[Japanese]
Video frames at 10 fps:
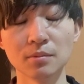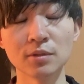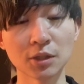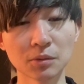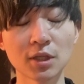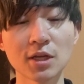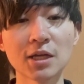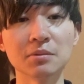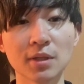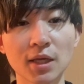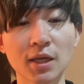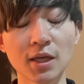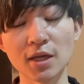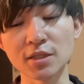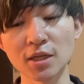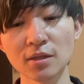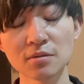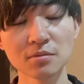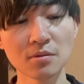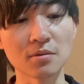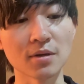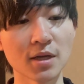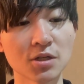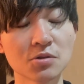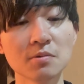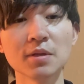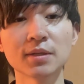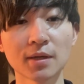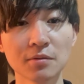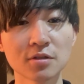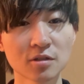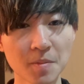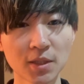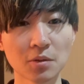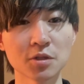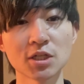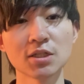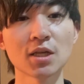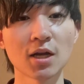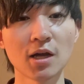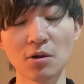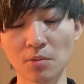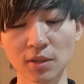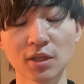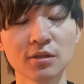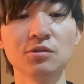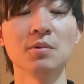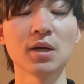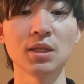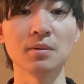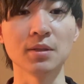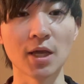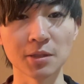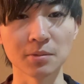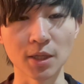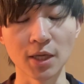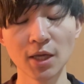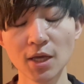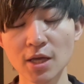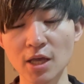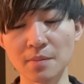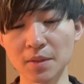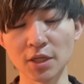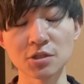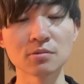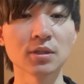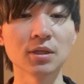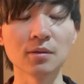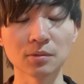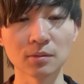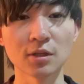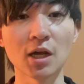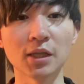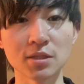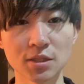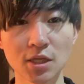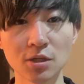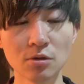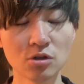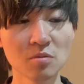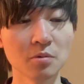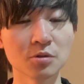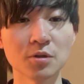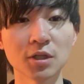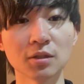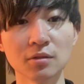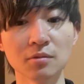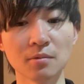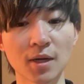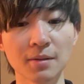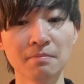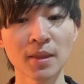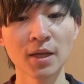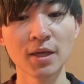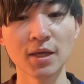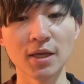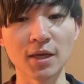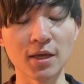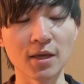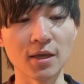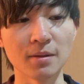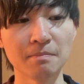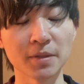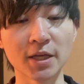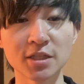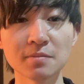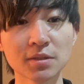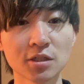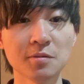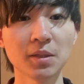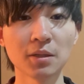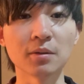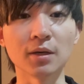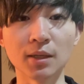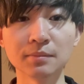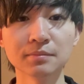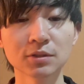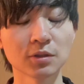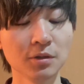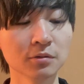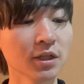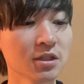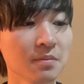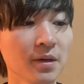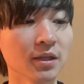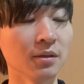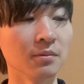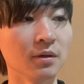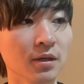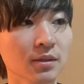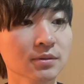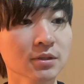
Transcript: 受け取ってないので、えー、チャンネルの、え収益化のすべての審査が終わったっていうわけではないので、えまだ収益を受け取ってないですし、YouTube の収益っていうのは、え月末締めなのかなそれで翌月払いなのかな